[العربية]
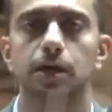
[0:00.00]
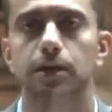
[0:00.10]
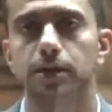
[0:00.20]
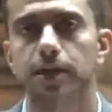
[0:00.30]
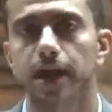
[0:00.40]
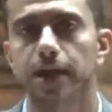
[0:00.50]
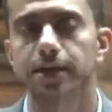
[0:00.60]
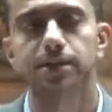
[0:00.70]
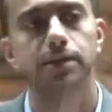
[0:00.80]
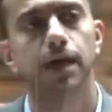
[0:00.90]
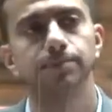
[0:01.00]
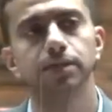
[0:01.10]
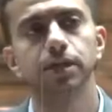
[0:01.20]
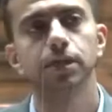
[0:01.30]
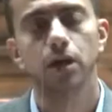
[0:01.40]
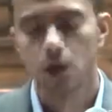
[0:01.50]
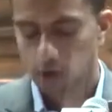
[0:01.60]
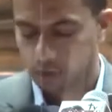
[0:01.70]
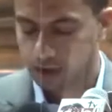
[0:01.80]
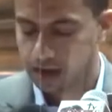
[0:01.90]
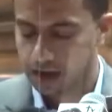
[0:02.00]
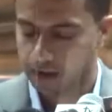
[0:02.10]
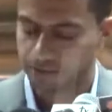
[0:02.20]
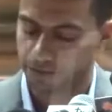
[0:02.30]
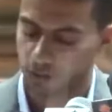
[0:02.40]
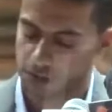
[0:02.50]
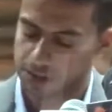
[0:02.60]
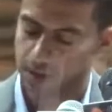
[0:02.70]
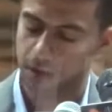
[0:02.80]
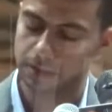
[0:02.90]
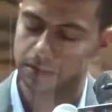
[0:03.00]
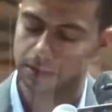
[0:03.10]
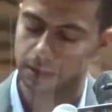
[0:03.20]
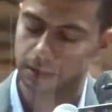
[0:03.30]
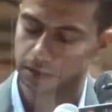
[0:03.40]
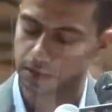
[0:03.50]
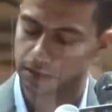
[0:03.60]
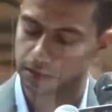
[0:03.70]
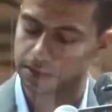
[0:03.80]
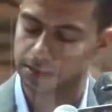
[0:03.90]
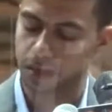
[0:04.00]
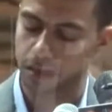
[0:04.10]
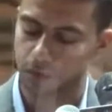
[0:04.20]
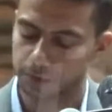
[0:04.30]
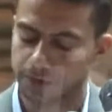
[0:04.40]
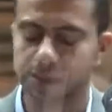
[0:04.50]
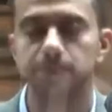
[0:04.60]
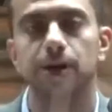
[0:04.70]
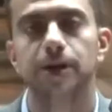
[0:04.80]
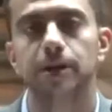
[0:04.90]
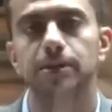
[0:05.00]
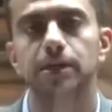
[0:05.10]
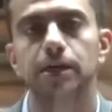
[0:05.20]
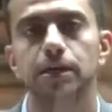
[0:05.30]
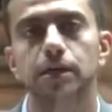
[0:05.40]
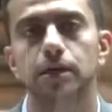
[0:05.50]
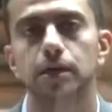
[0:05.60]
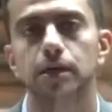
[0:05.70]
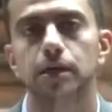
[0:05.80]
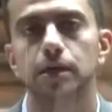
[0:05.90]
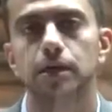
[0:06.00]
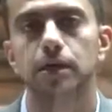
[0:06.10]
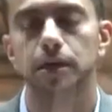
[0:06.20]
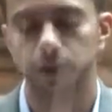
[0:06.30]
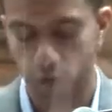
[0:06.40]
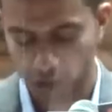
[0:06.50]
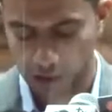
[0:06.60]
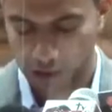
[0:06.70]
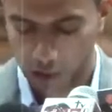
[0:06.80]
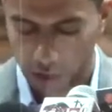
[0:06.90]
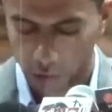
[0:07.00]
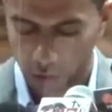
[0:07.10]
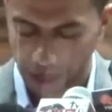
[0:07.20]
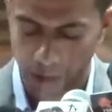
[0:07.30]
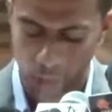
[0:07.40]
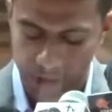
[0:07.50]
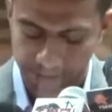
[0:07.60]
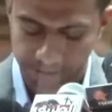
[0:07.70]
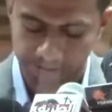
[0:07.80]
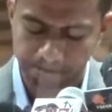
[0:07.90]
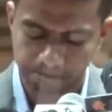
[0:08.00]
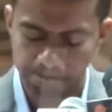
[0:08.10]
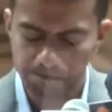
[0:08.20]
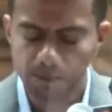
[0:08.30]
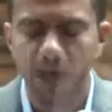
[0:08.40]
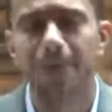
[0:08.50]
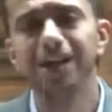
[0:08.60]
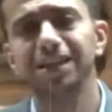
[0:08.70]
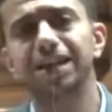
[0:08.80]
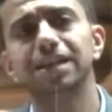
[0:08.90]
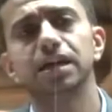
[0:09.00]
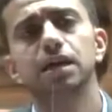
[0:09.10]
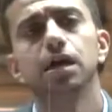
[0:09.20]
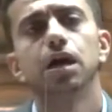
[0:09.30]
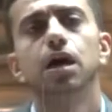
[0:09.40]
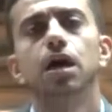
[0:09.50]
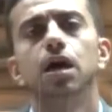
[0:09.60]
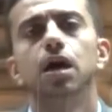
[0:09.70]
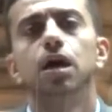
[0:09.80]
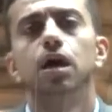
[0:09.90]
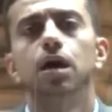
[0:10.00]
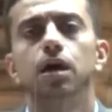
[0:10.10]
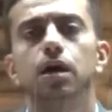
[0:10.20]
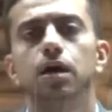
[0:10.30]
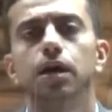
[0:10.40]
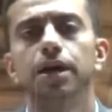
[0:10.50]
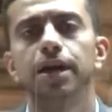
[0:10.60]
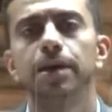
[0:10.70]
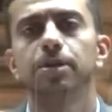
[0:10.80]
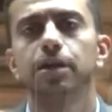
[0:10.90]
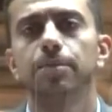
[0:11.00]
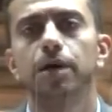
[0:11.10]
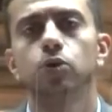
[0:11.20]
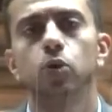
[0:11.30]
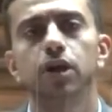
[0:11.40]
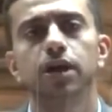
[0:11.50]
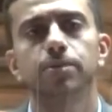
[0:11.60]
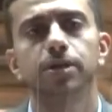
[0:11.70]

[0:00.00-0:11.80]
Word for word: لتحيات عابدين وفي معسكرات الطريق الصحراوي بالنسبه لنيابتي آه، الدقي والعجوزه. بعد كده النيابه طبعا كل اللي